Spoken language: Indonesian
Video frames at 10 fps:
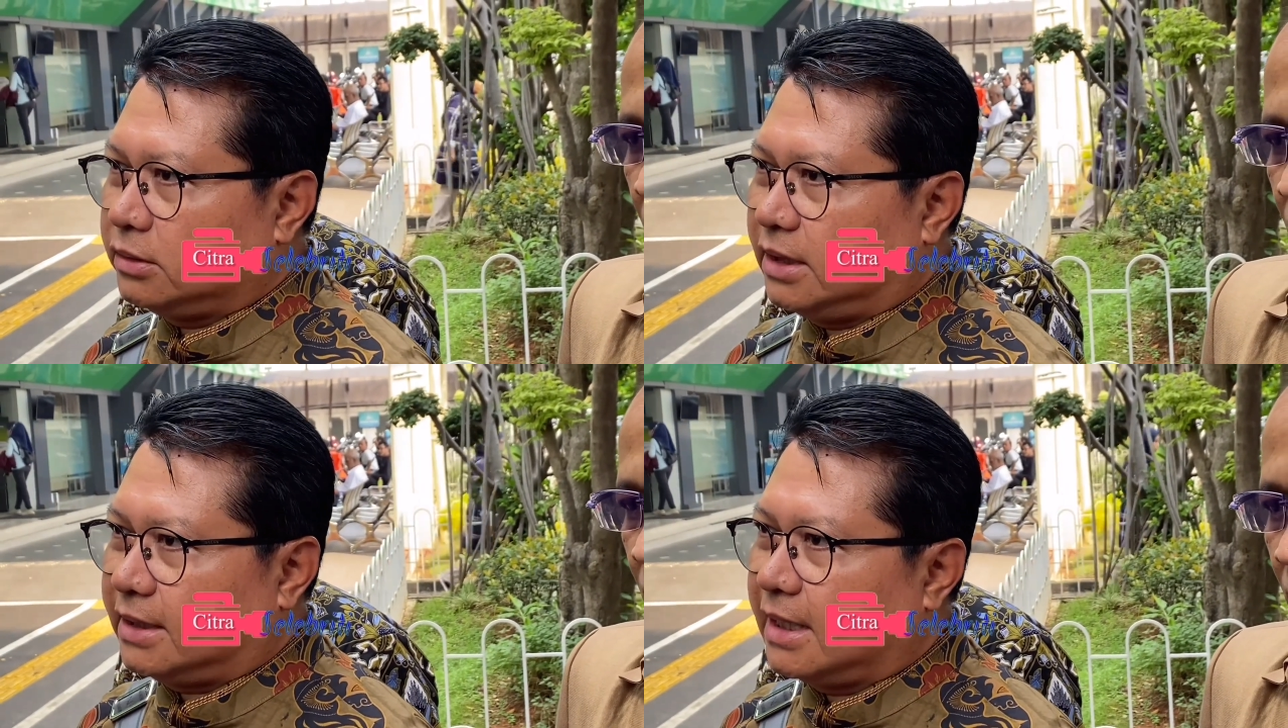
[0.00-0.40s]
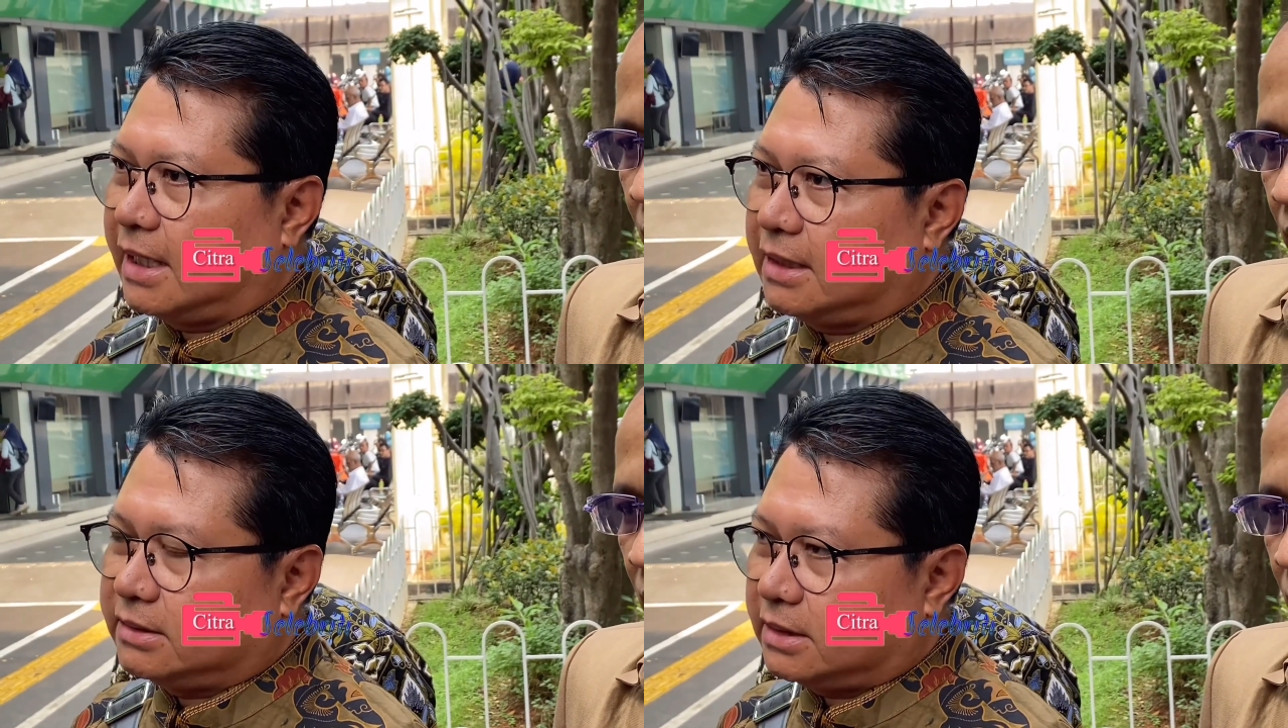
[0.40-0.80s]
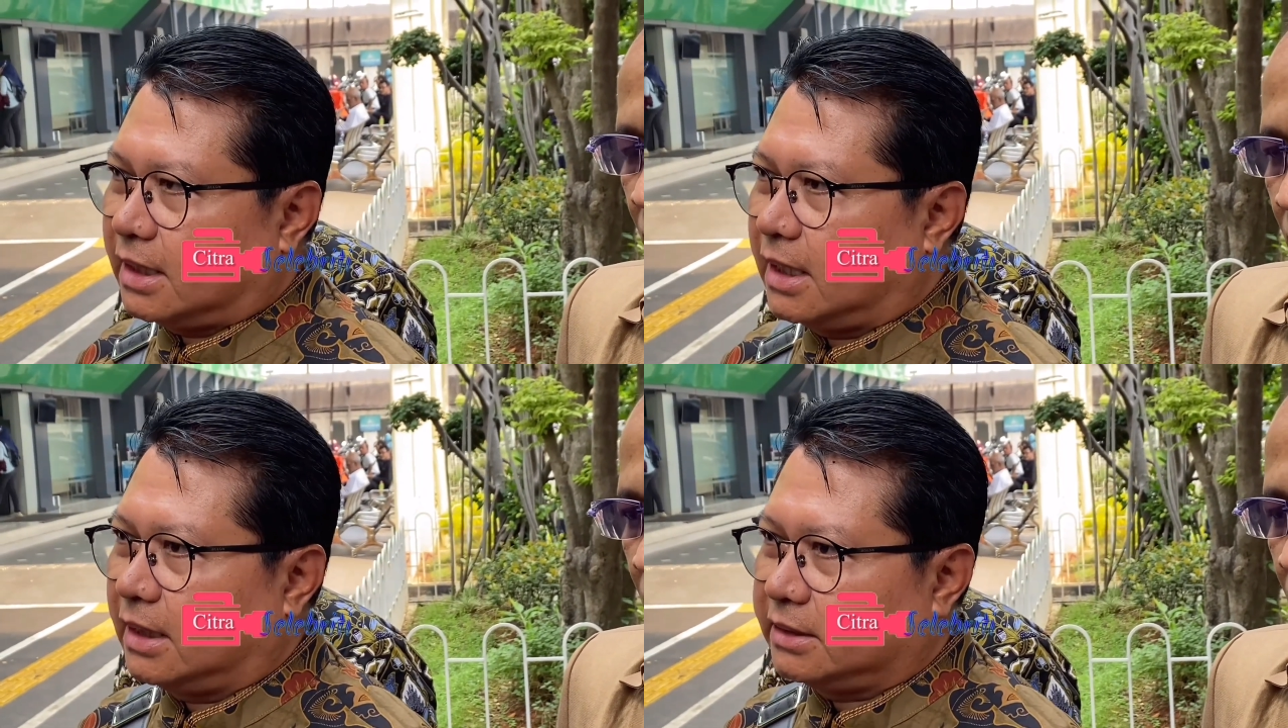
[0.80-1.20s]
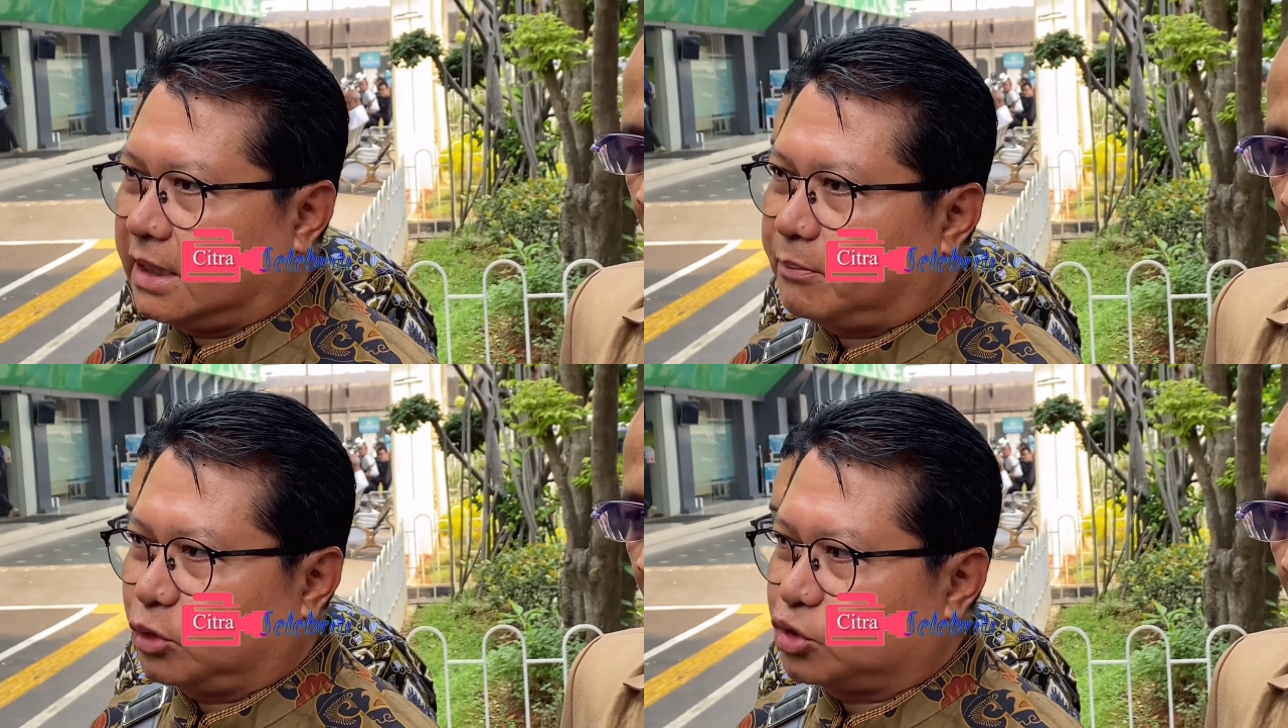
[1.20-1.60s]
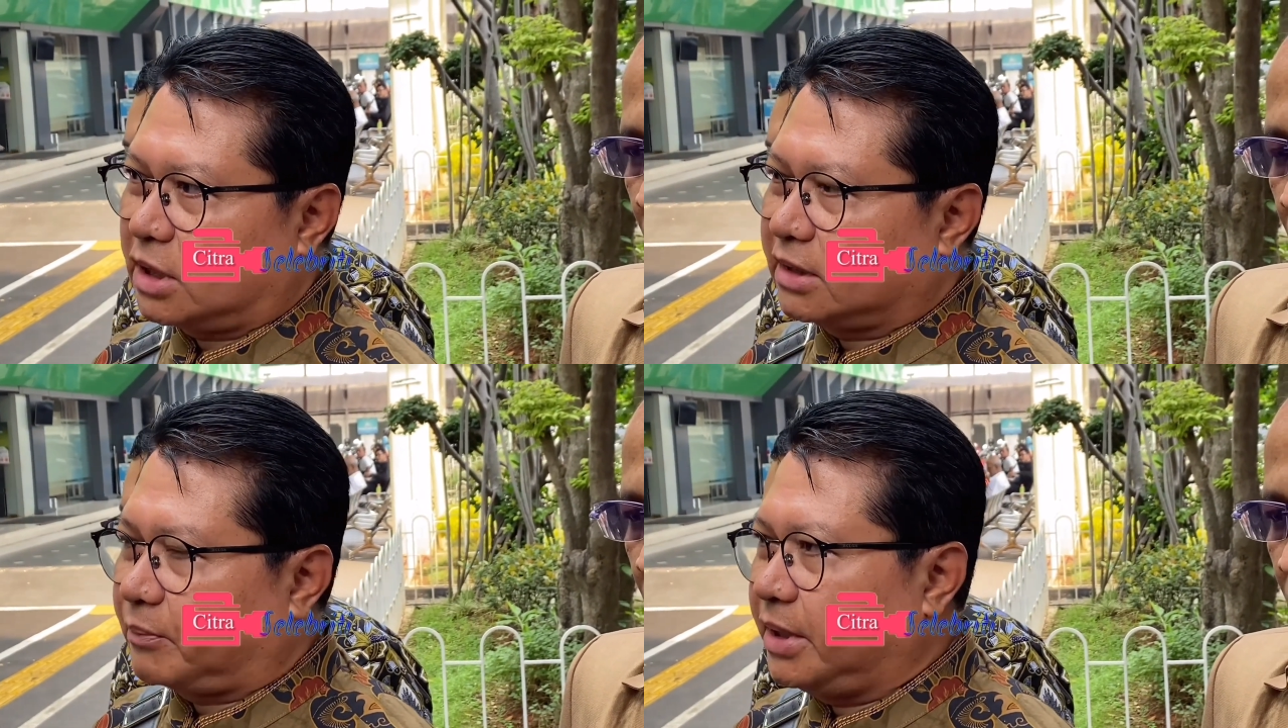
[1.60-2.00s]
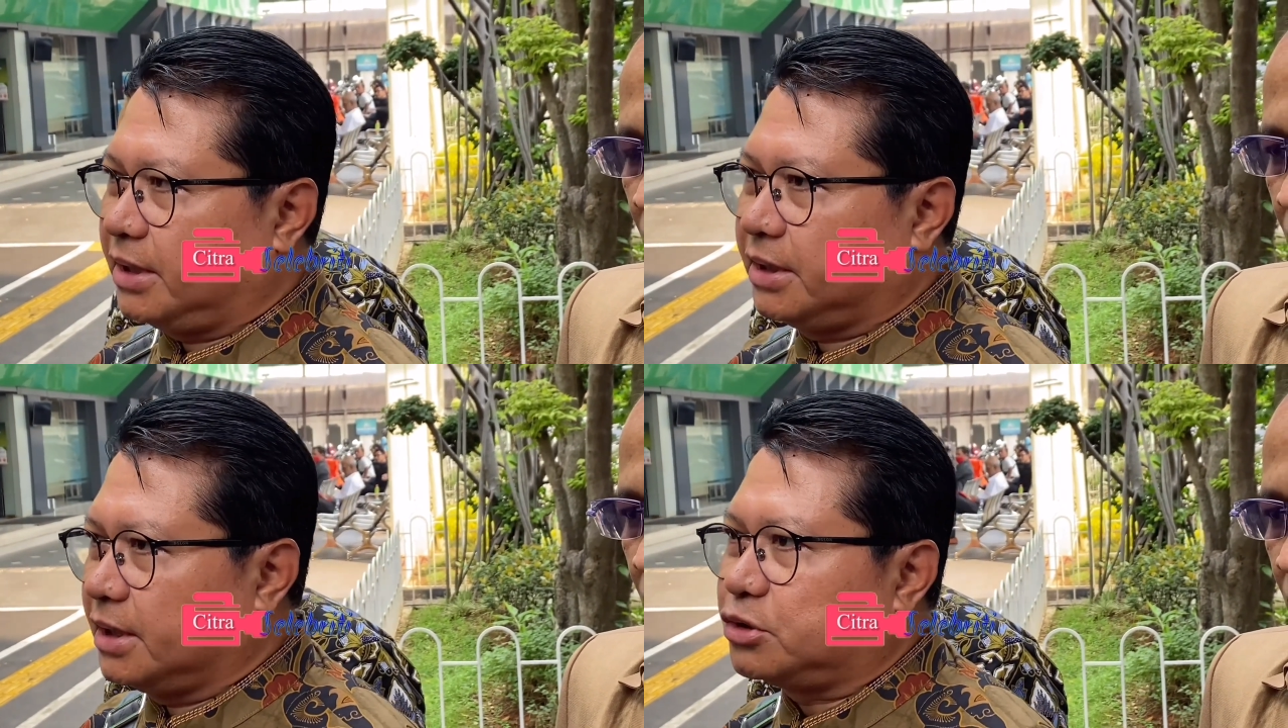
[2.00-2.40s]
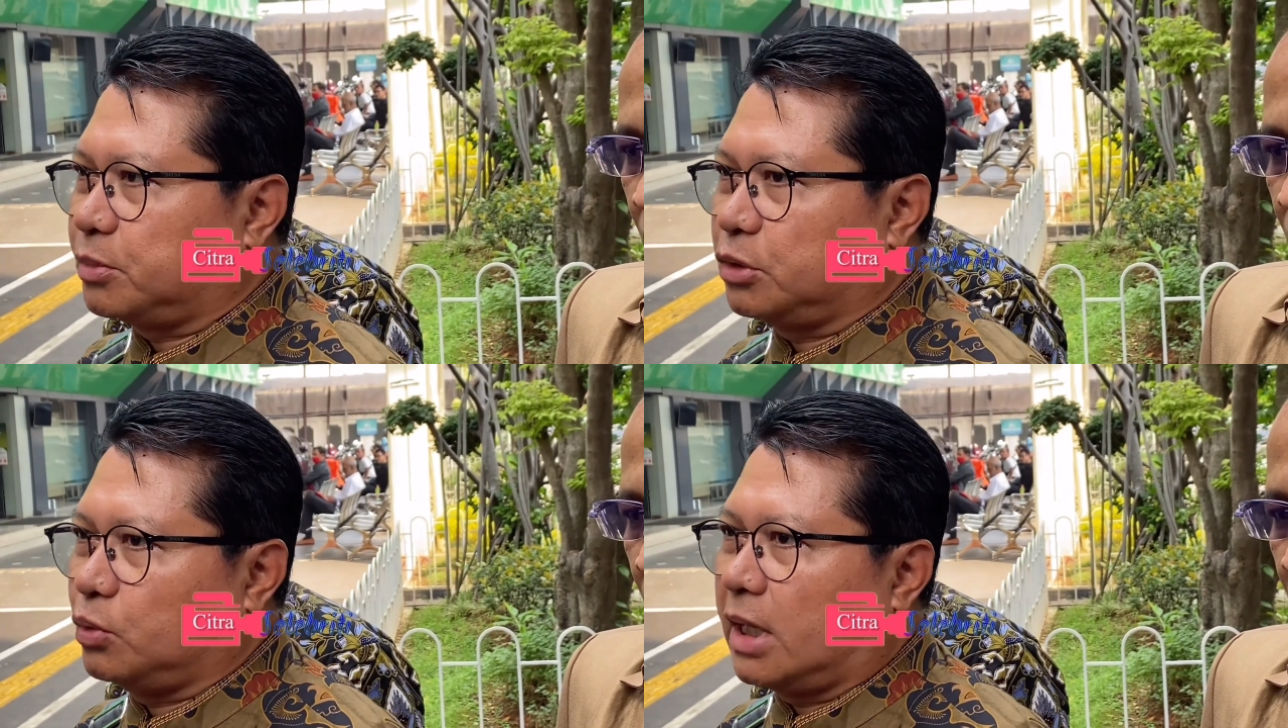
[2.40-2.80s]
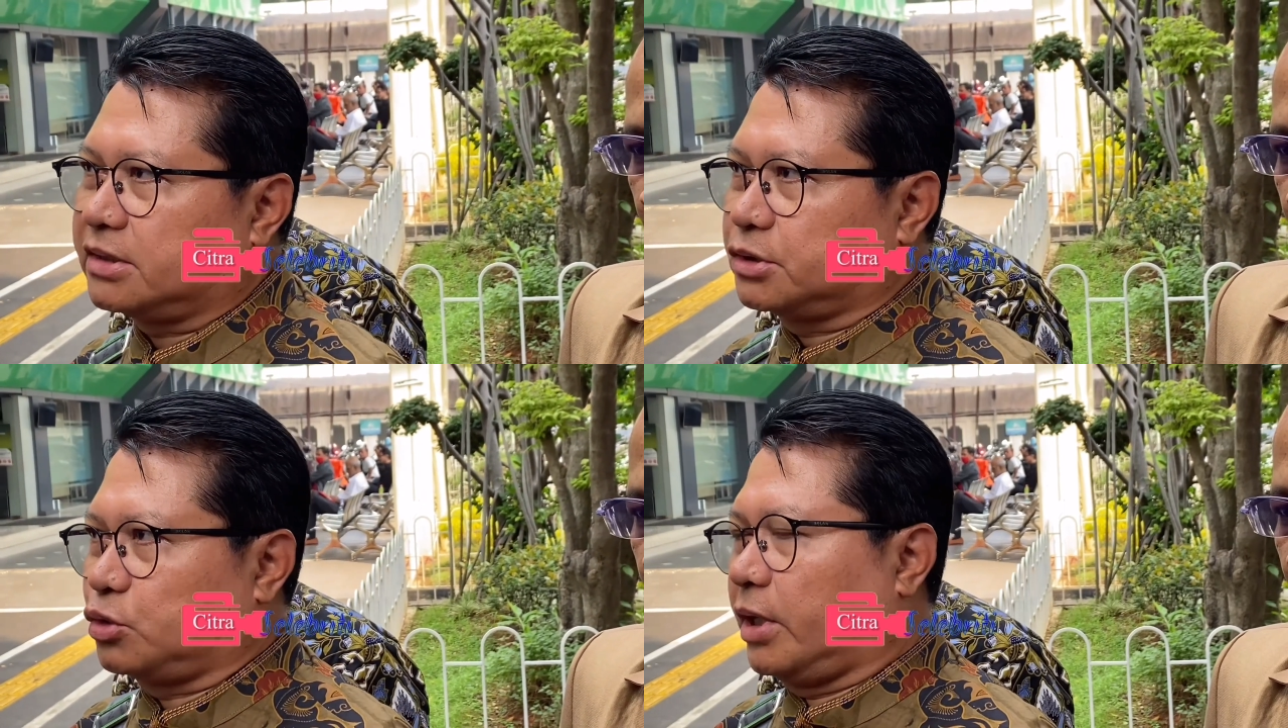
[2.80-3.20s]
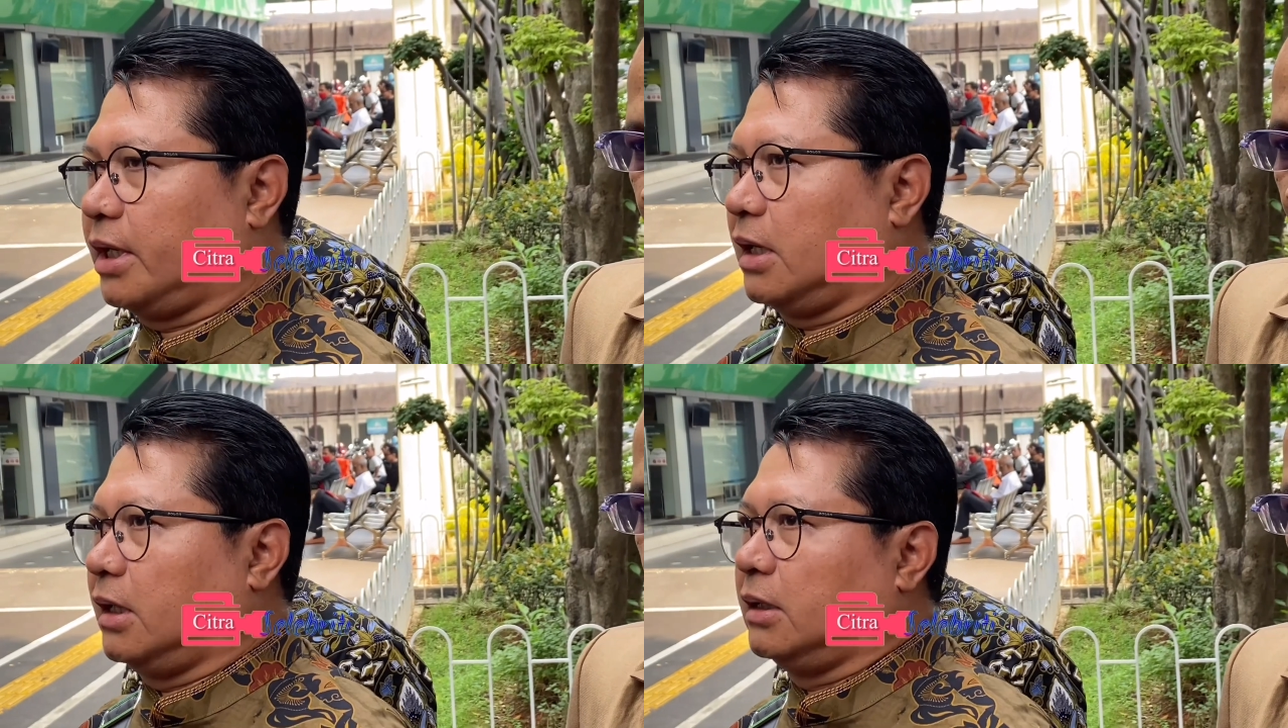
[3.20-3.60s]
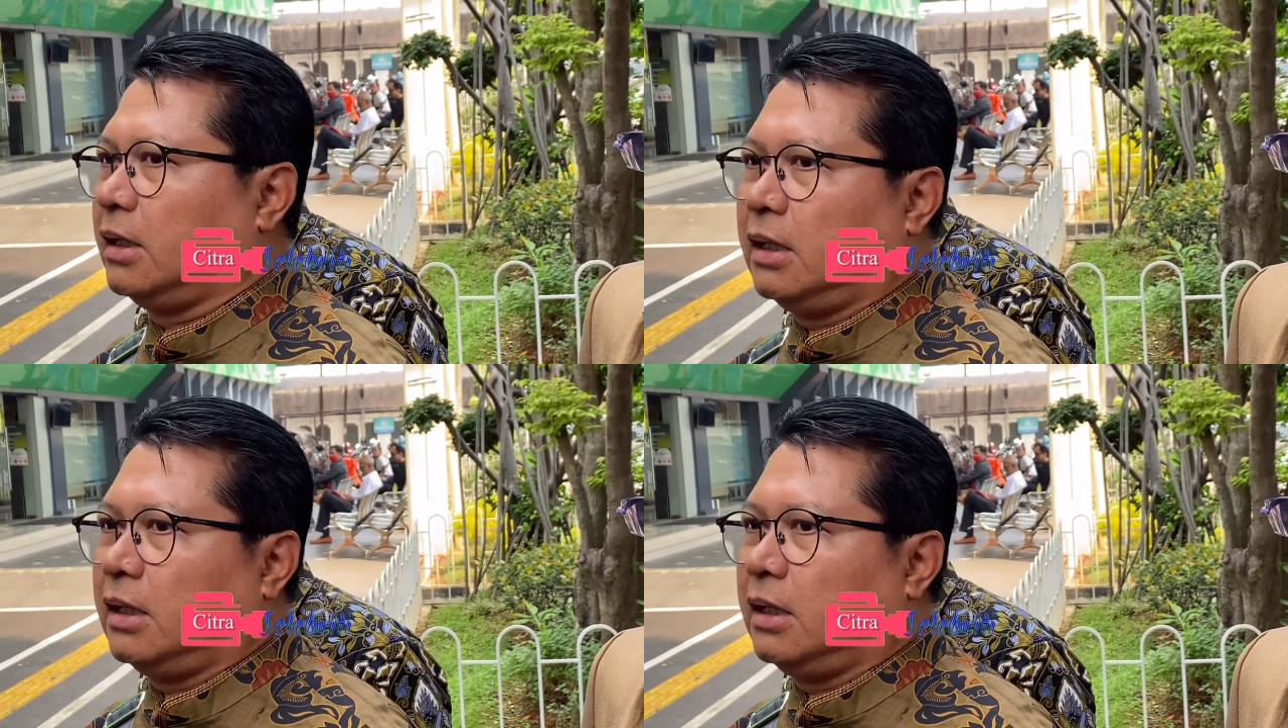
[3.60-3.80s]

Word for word: tiga ya tiga tiga putusan tapi intinya cuma dua sesuai dengan